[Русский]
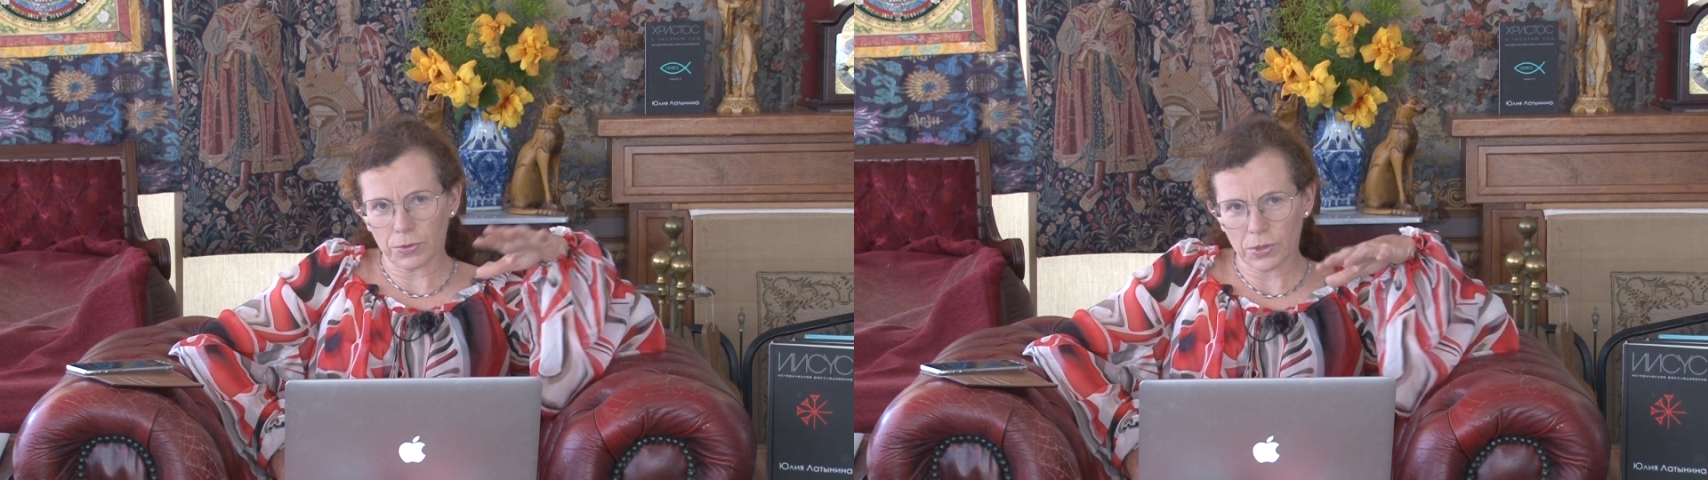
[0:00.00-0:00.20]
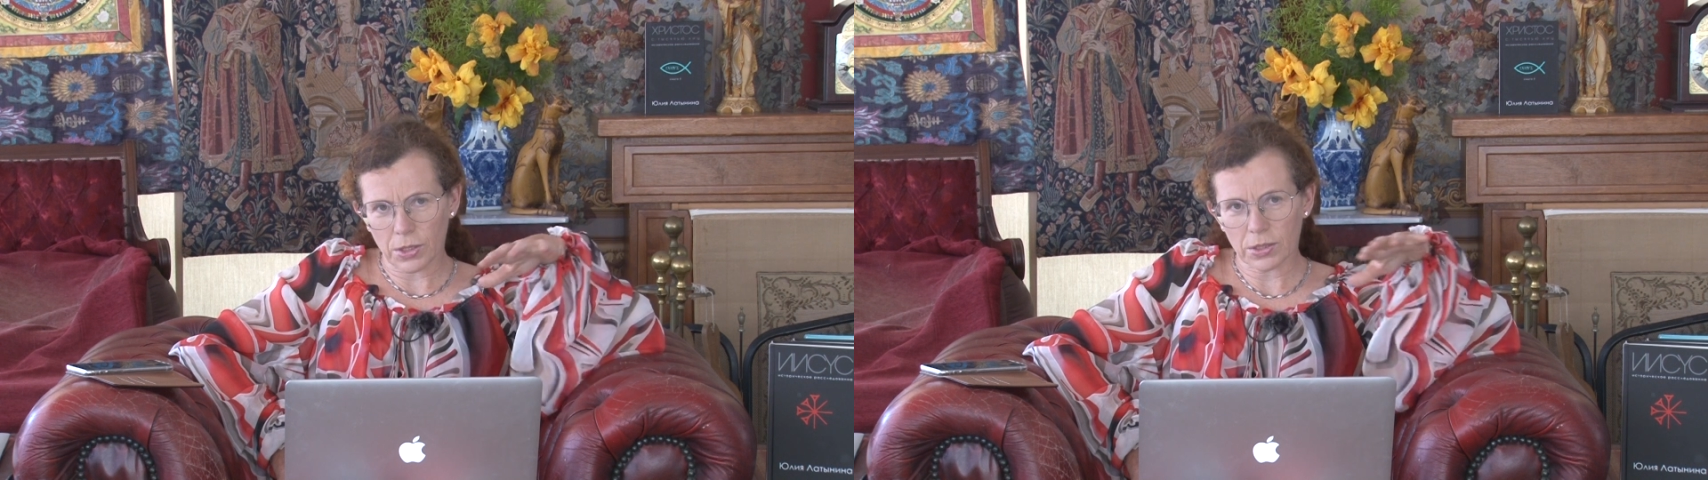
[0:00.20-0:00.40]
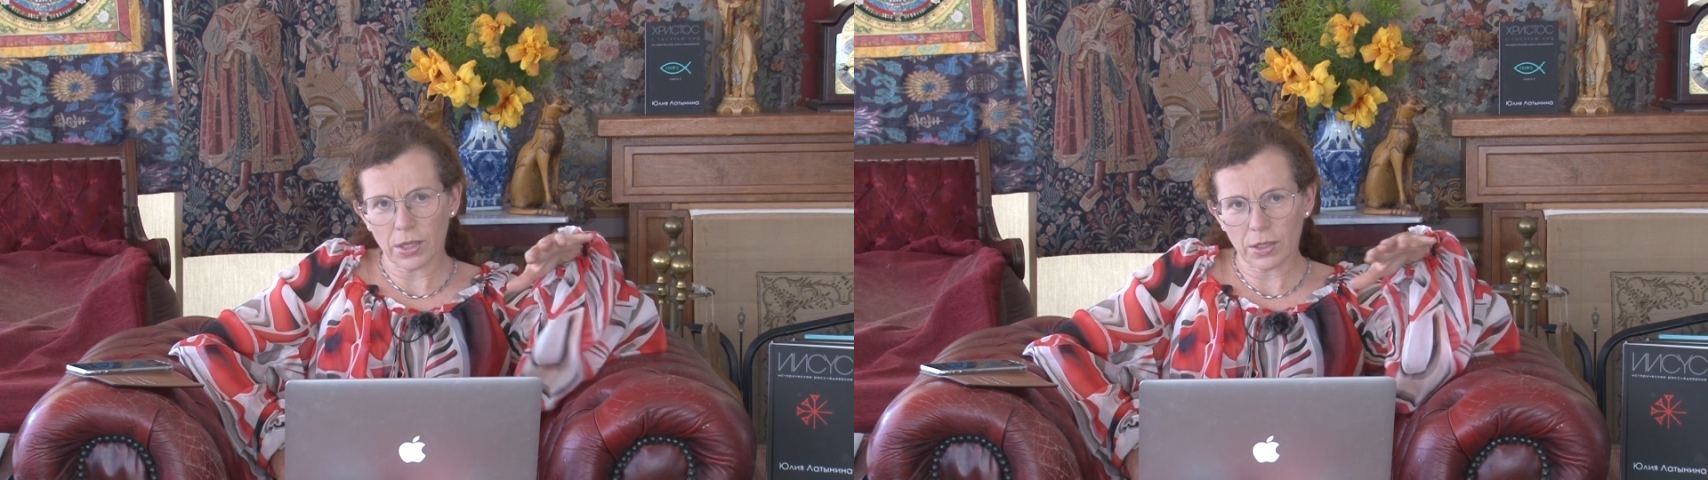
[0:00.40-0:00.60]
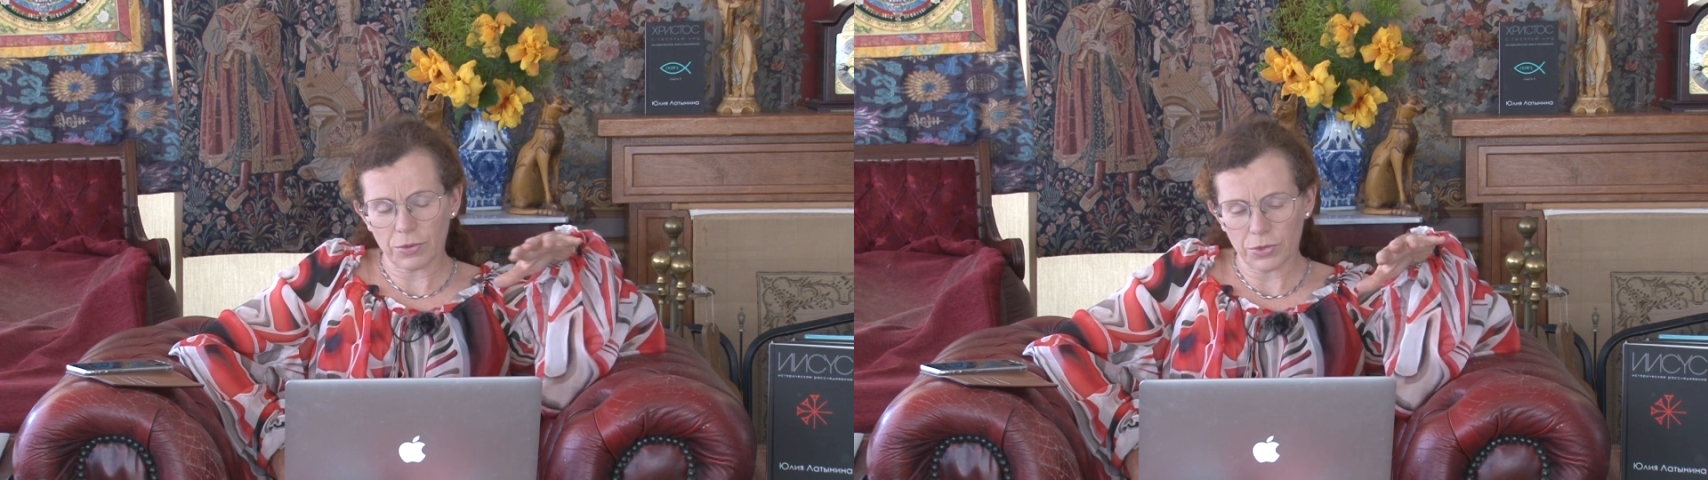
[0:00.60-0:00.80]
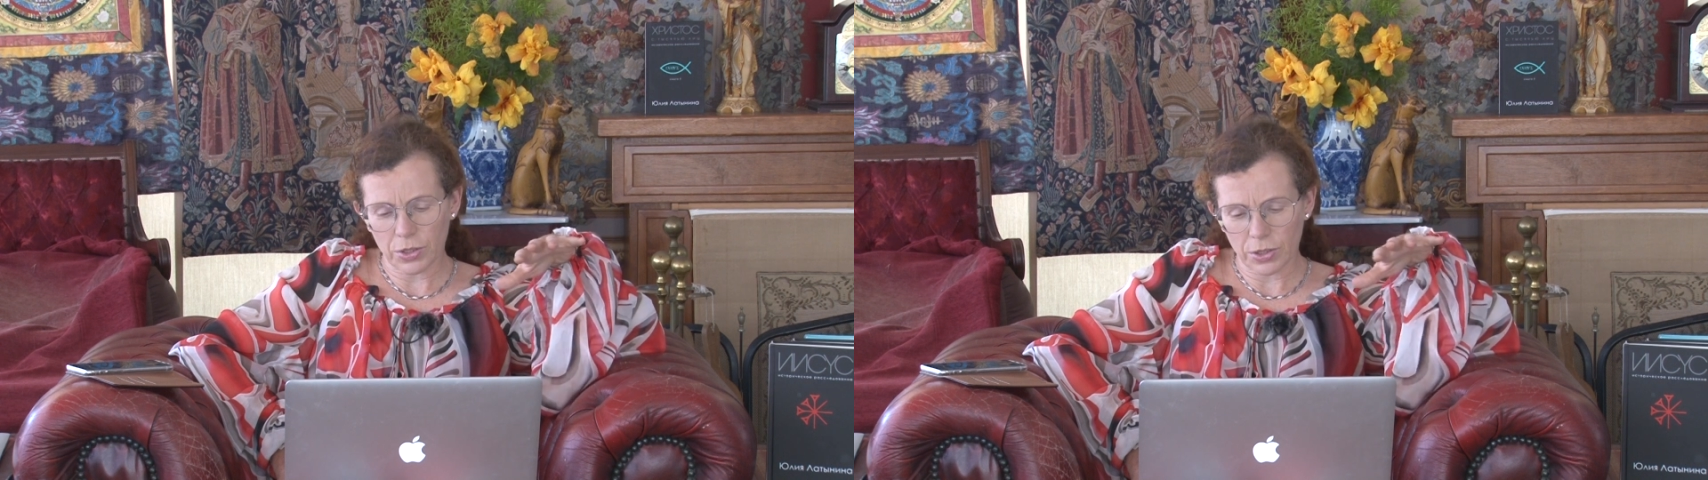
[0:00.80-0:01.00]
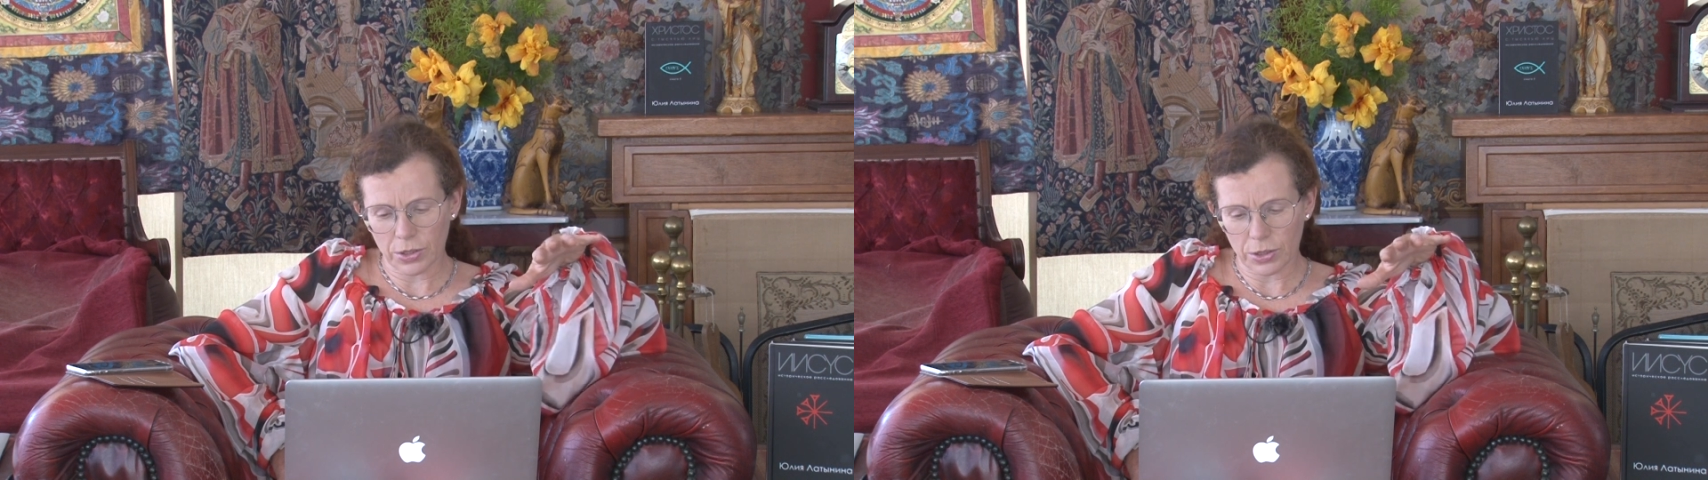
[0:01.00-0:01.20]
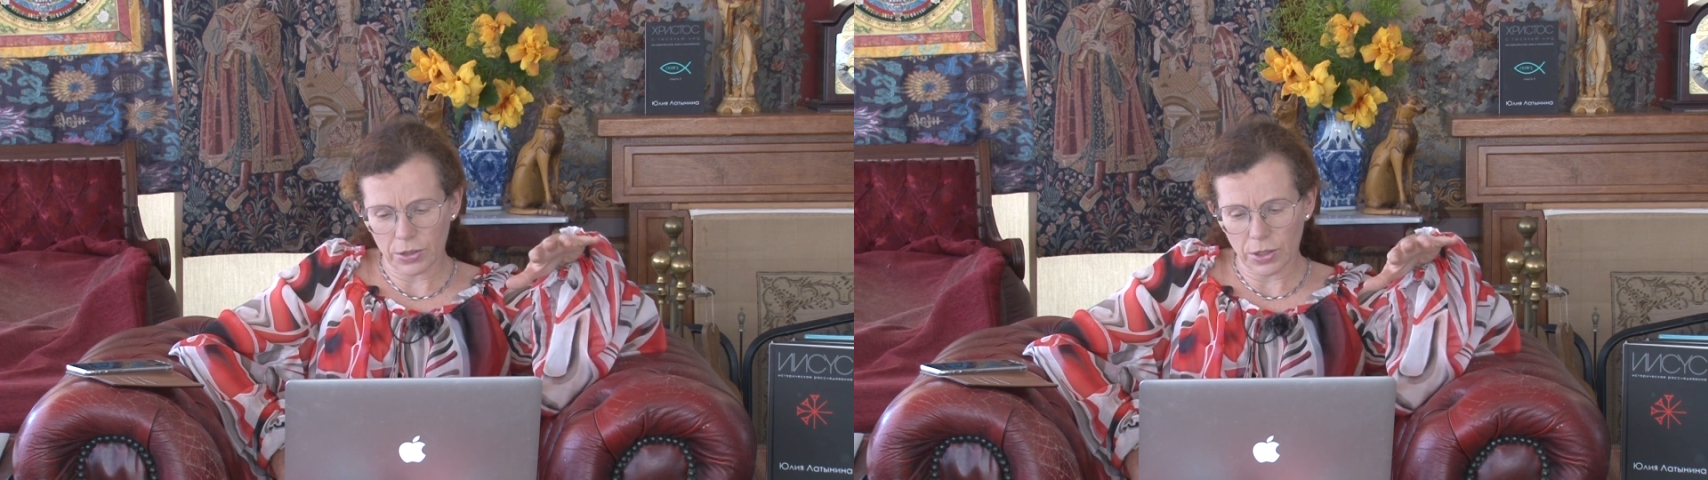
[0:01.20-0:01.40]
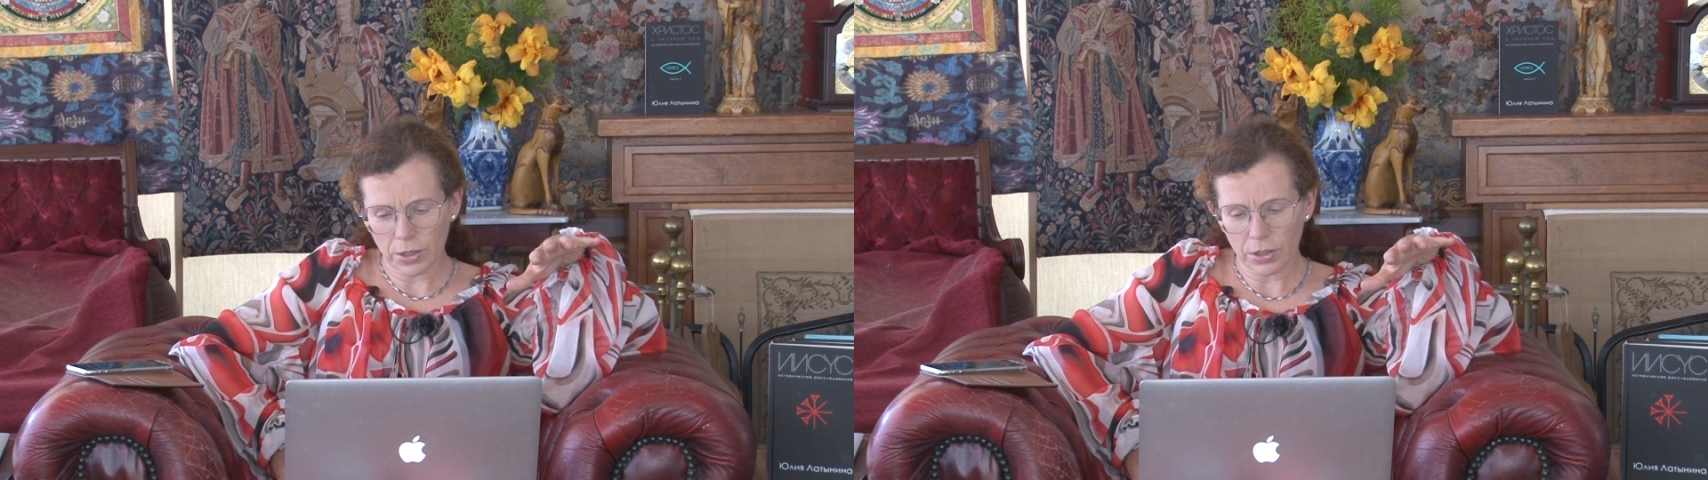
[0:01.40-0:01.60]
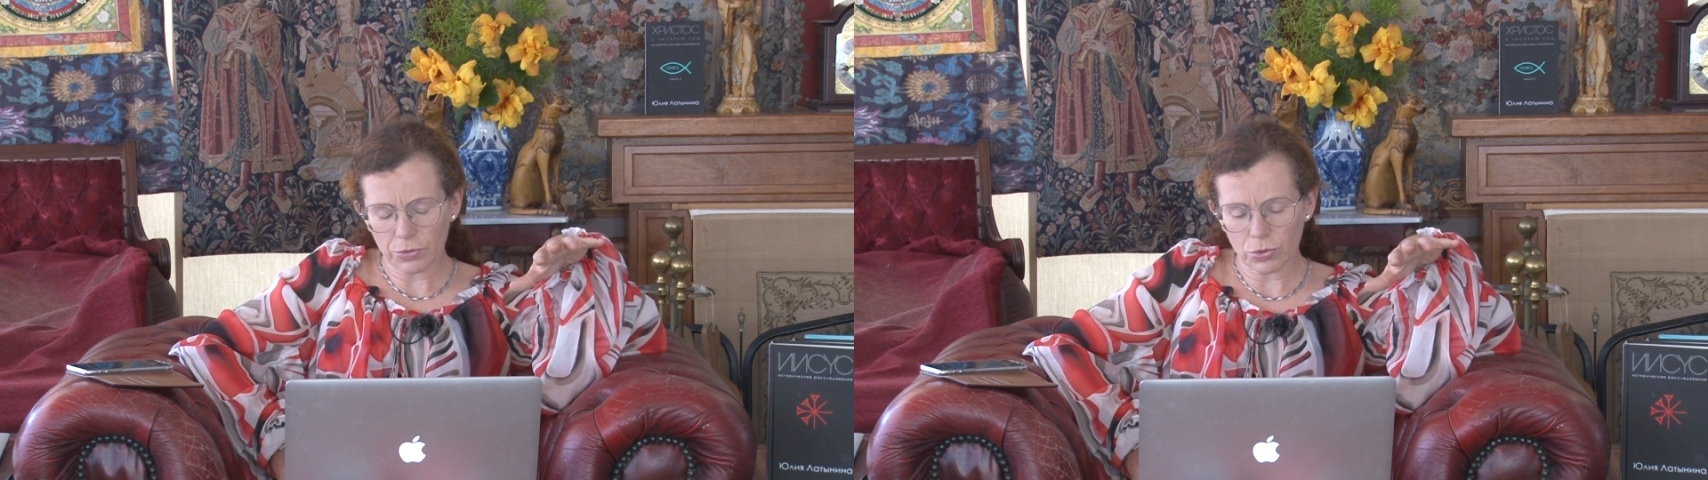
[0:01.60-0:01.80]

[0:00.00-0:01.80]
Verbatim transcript: создание всех этих ракет,